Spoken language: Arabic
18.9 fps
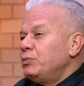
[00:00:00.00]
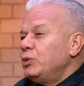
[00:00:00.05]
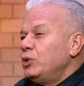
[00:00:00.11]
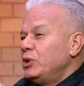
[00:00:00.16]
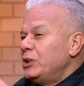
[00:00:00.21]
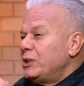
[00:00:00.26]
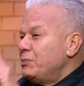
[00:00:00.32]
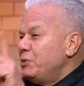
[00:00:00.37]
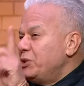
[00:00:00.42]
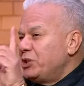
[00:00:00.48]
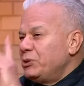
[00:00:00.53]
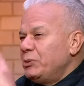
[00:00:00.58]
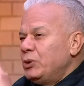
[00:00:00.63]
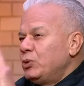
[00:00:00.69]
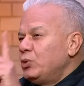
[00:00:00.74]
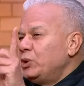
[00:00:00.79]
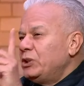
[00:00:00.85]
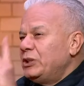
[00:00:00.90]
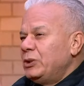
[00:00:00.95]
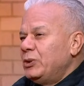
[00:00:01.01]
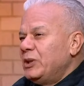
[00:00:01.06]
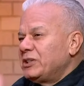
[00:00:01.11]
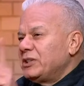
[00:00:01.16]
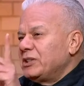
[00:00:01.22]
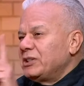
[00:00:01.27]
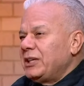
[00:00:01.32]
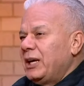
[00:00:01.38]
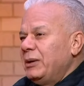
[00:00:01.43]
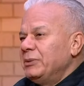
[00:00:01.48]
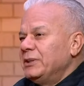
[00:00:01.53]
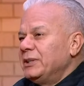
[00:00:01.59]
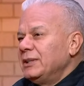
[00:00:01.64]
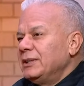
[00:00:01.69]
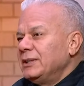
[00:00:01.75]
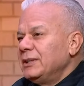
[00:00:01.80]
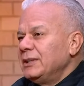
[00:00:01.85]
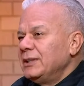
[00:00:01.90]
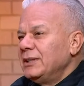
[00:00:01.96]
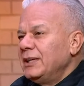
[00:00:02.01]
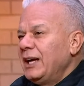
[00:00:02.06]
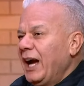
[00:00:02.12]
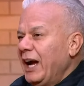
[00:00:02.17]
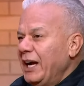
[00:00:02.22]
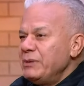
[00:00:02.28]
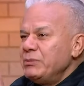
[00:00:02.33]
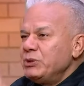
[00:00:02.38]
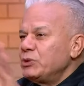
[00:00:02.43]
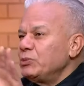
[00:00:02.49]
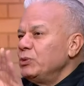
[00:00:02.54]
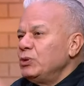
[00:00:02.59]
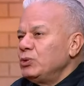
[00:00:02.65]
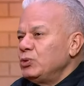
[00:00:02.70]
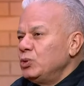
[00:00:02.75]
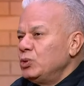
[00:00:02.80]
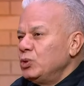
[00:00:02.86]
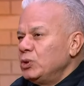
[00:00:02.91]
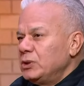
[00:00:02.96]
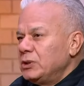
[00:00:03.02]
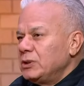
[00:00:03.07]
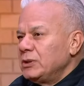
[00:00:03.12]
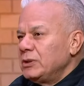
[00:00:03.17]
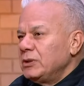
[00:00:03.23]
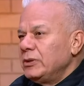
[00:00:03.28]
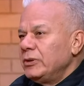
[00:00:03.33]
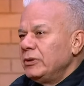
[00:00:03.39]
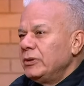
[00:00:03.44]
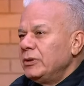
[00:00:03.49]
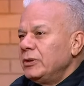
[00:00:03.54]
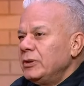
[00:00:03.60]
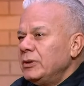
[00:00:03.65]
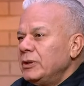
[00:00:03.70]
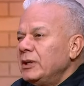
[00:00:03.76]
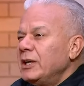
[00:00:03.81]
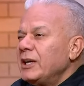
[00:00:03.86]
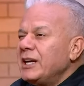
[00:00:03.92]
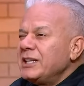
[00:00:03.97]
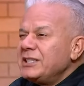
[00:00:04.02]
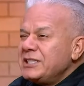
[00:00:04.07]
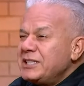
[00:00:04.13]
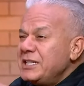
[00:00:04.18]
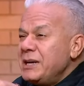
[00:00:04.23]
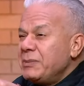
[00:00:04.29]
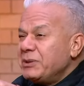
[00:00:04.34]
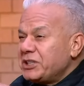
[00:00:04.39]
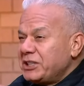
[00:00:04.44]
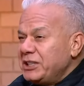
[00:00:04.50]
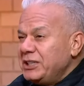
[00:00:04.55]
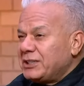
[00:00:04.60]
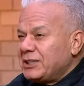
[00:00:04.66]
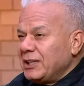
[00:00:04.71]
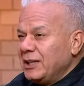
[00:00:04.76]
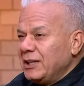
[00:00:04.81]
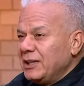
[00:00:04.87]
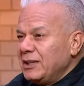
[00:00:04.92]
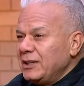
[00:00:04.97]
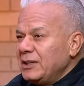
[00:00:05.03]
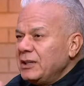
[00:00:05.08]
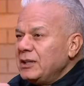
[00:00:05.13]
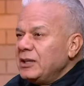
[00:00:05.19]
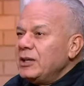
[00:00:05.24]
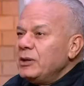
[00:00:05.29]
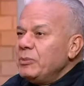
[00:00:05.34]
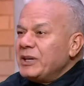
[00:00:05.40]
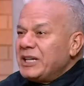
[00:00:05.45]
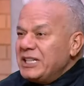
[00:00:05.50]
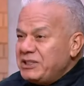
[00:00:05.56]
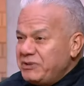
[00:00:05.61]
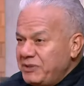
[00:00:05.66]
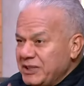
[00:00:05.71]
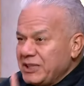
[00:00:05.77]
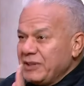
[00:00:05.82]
في بقك مش موجود دلوقتي الطعم م. ده حقيقي مش موجود اه كانت الدنيا بسيطه صح ما كانش في